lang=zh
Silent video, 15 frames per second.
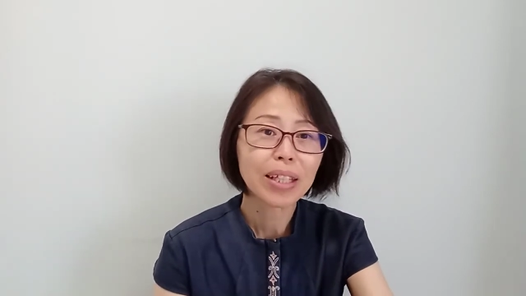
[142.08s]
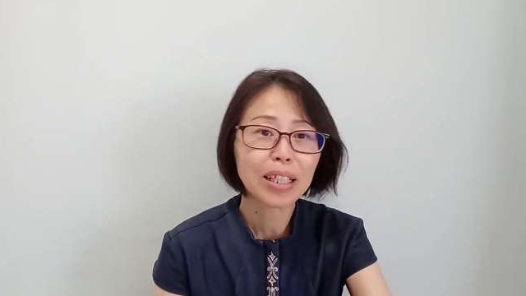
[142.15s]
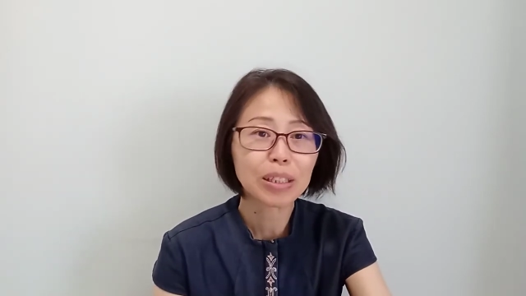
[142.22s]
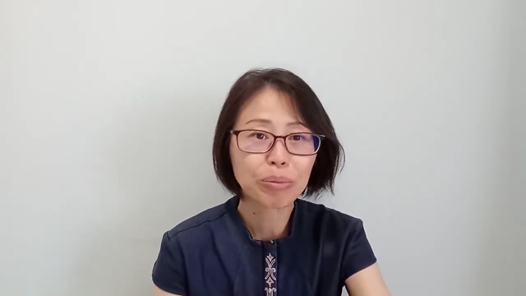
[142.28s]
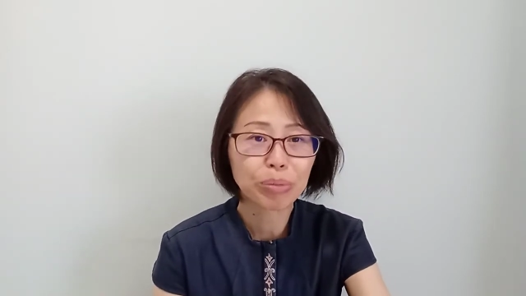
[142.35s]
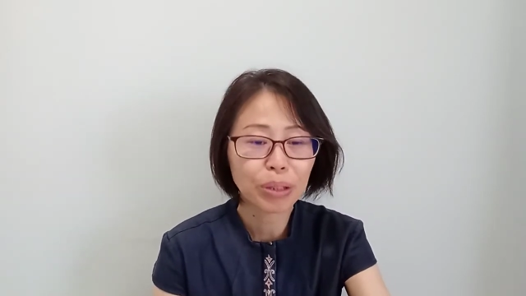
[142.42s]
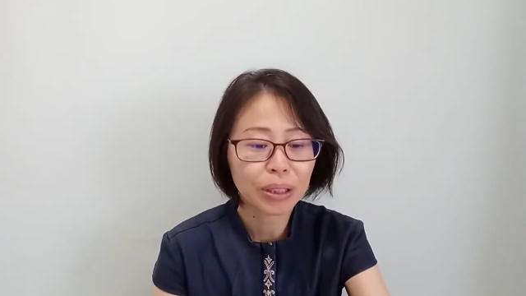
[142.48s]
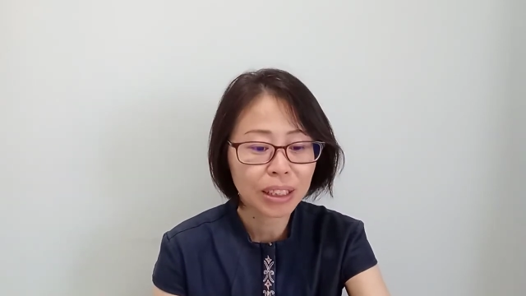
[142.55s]
但
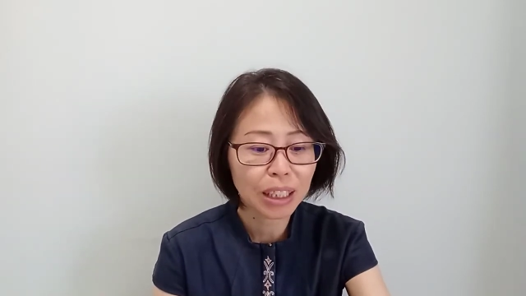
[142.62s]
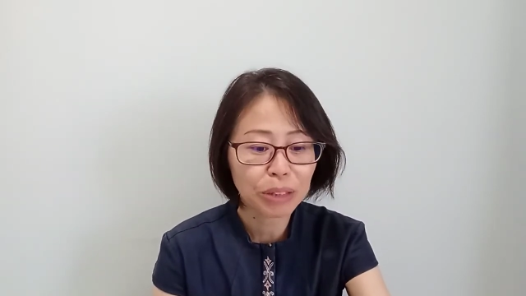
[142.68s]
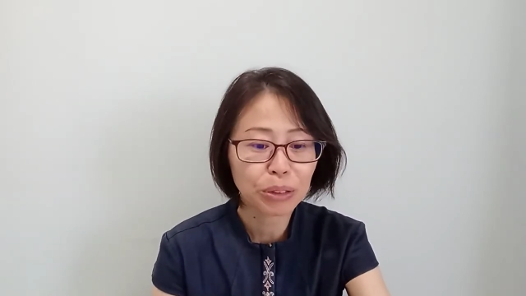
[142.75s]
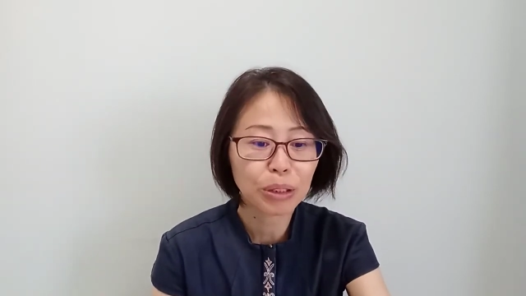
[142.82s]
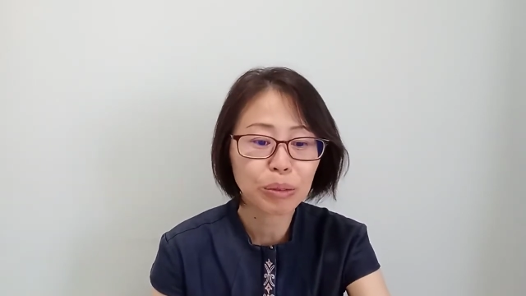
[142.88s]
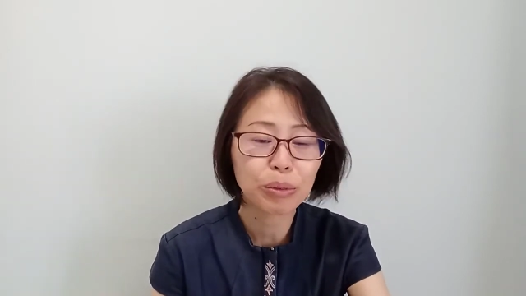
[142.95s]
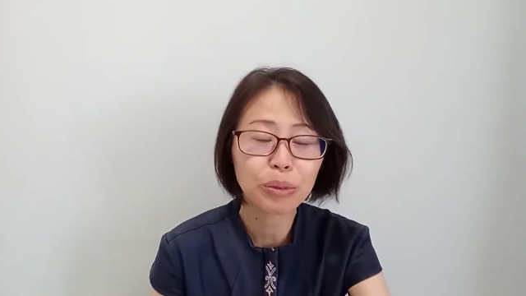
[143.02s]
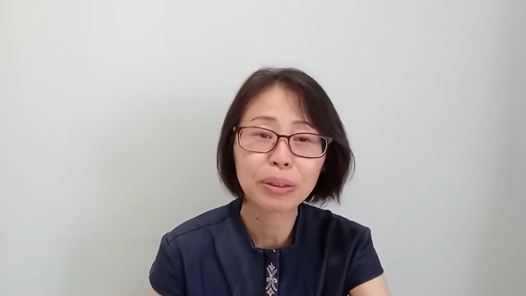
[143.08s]
是不知道其他
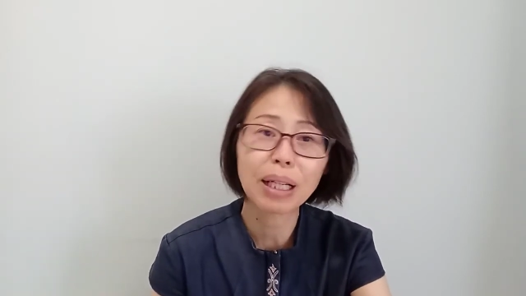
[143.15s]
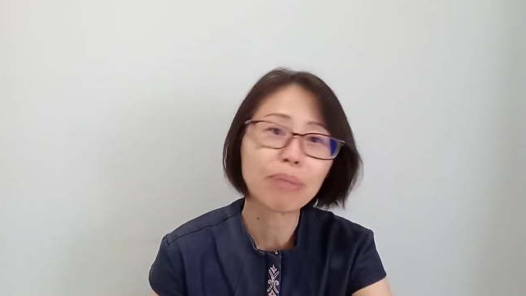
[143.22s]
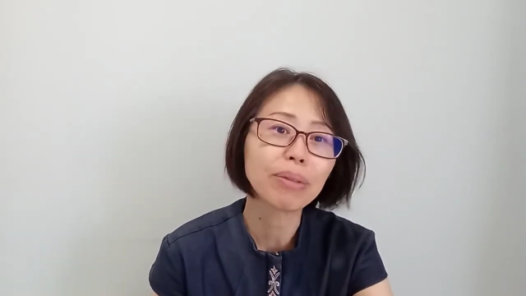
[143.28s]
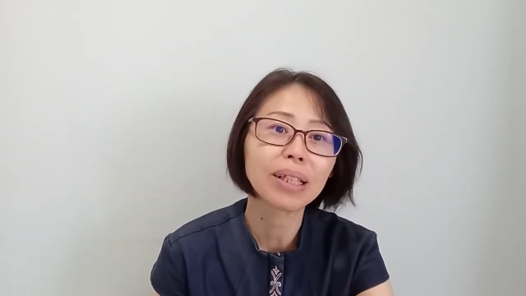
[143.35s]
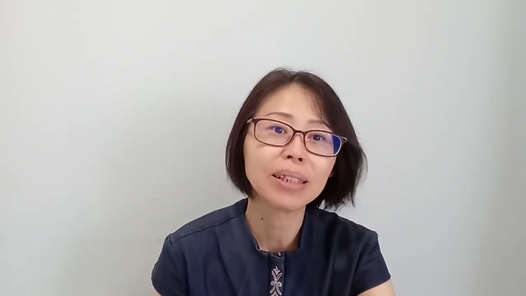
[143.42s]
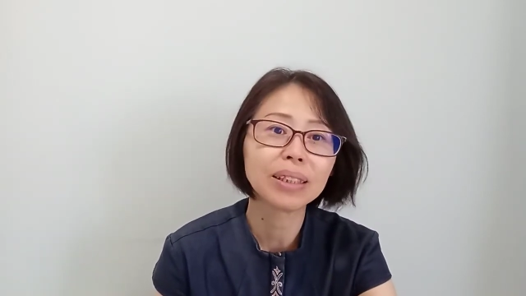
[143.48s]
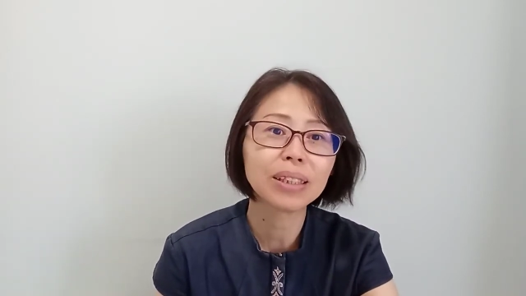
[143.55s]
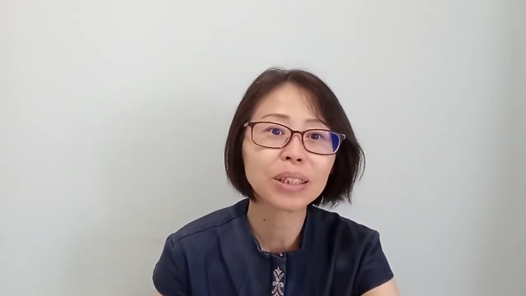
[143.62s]
俱乐部敢不
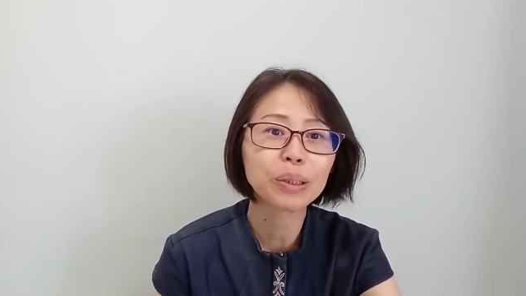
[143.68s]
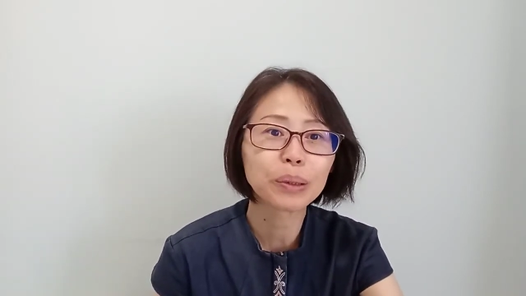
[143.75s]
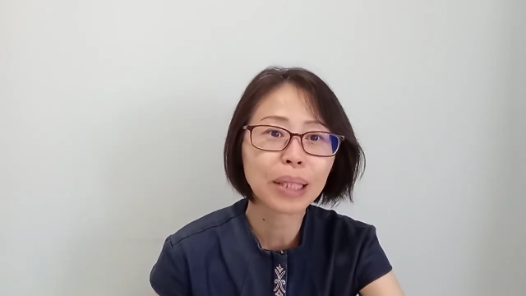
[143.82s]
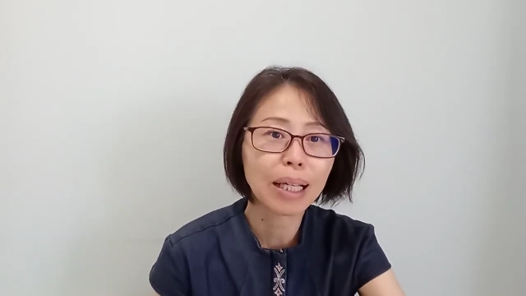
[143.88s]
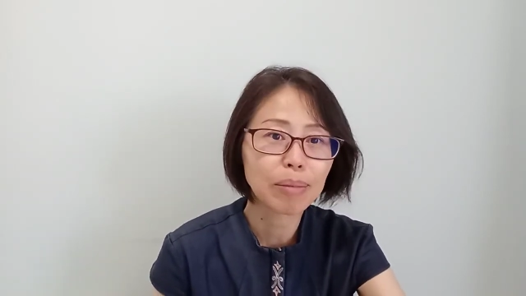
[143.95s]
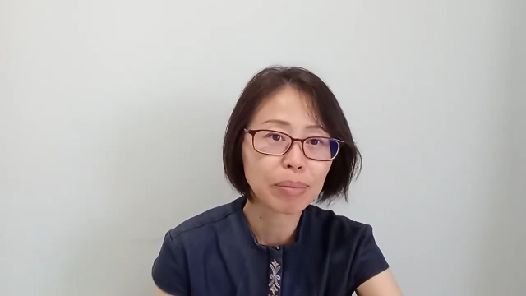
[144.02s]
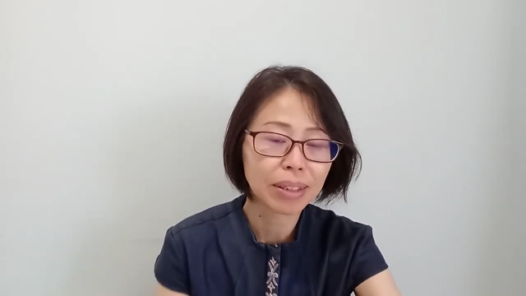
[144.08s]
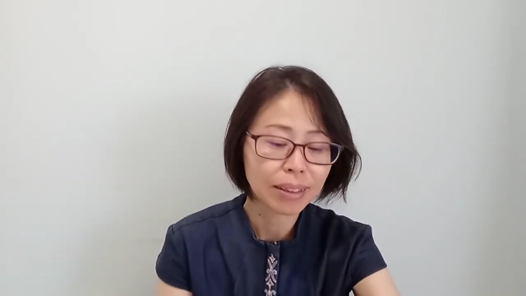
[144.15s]
敢接受
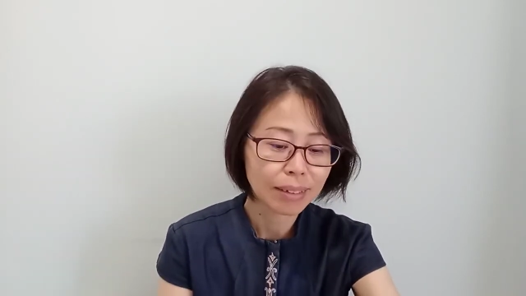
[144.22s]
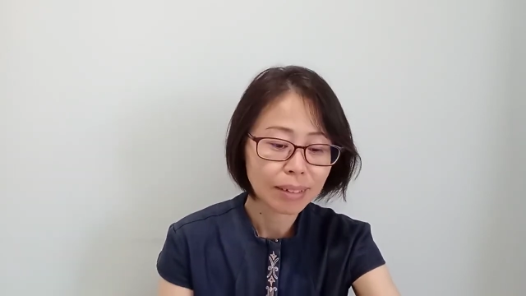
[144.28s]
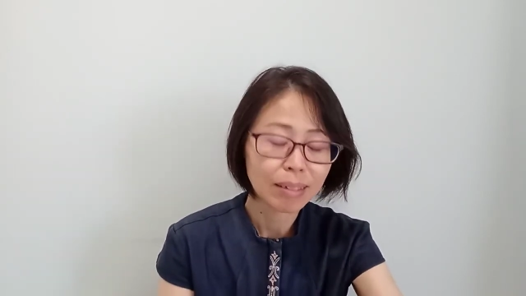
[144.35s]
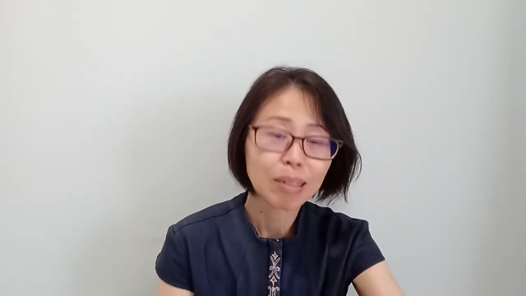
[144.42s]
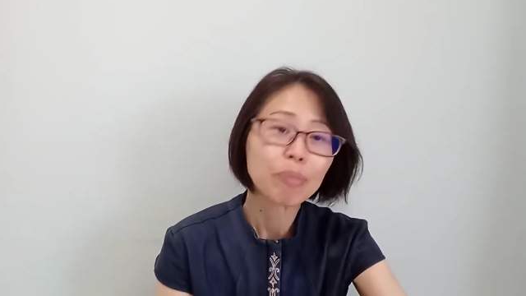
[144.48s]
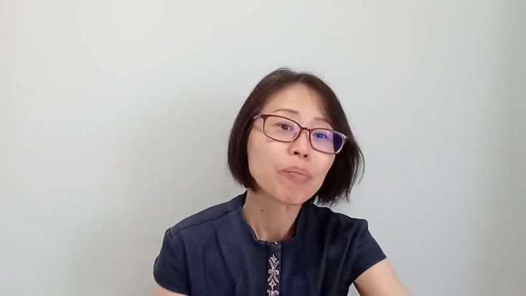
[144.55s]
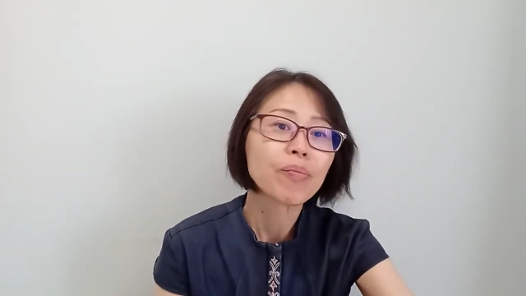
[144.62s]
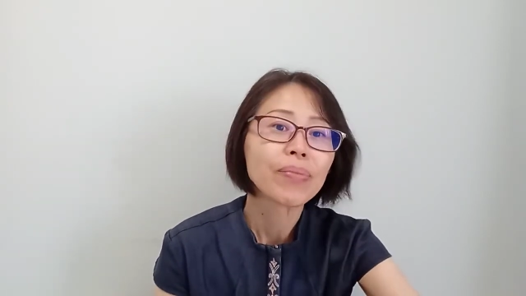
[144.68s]
他们？
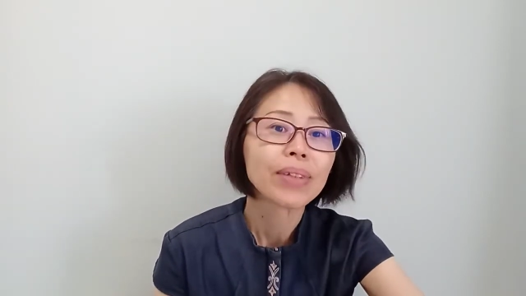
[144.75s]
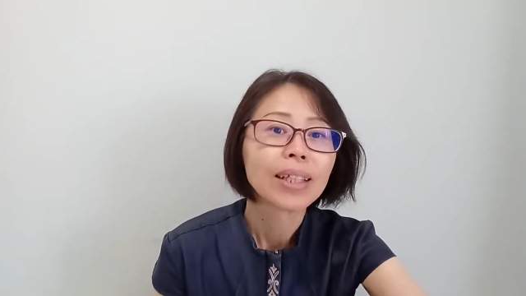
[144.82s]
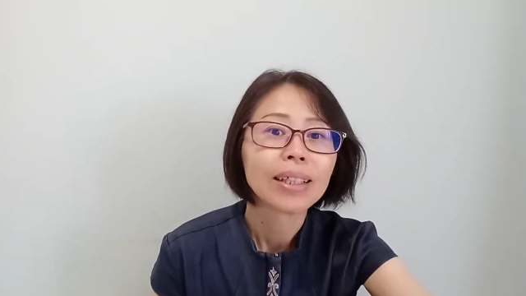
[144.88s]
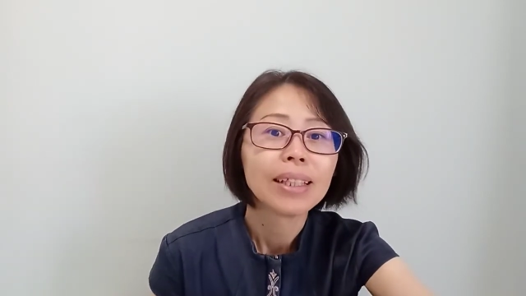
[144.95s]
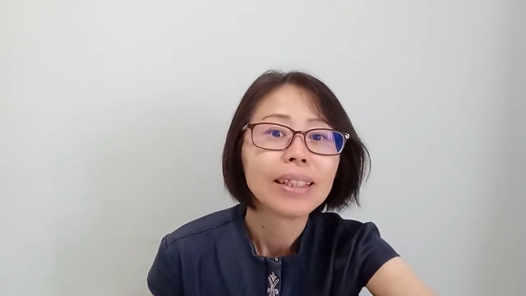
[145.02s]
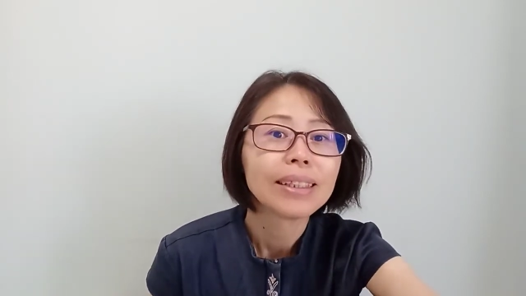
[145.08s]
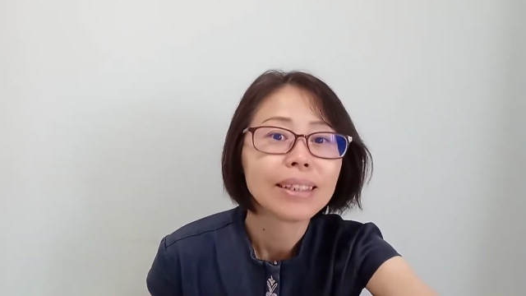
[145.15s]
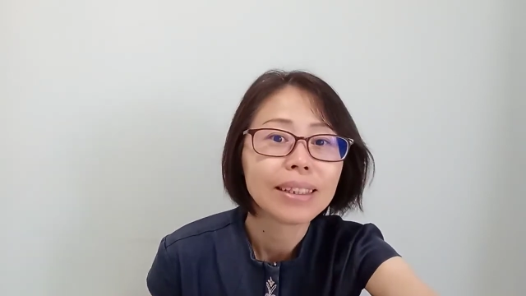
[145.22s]

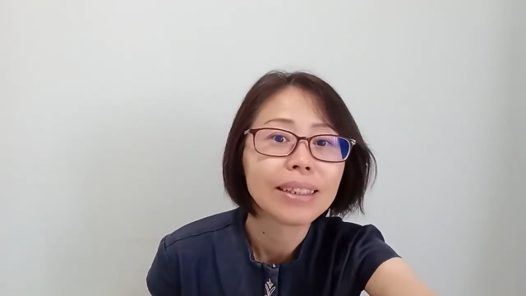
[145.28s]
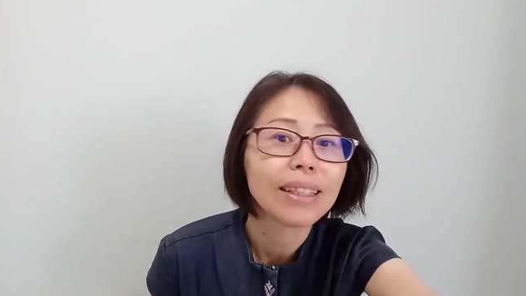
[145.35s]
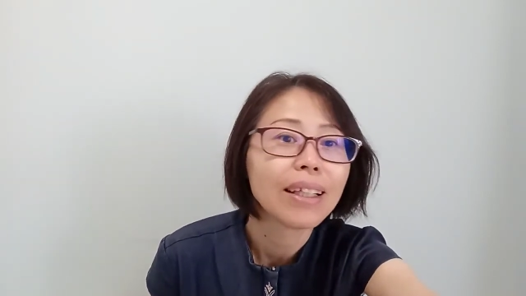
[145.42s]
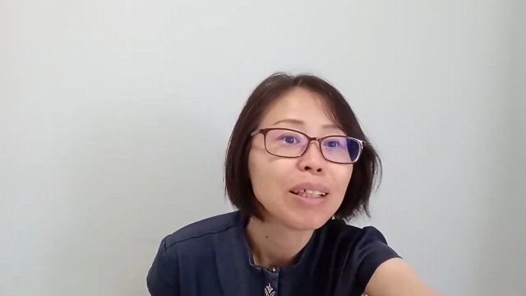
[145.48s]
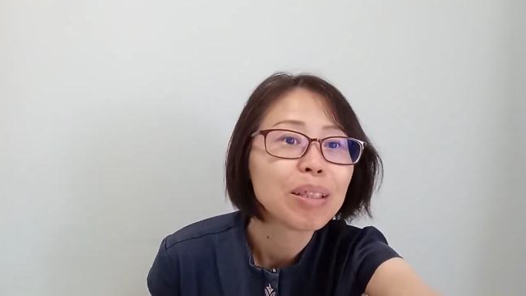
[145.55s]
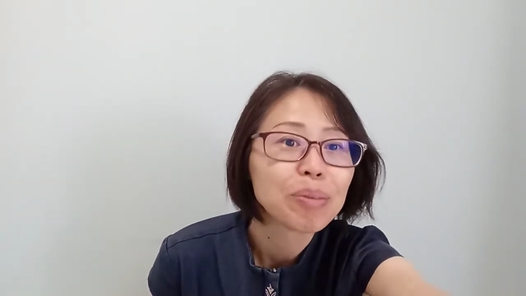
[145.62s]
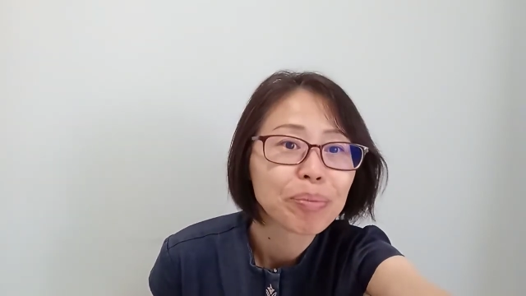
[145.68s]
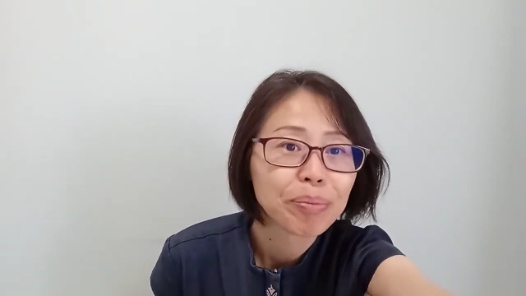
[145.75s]
谢谢。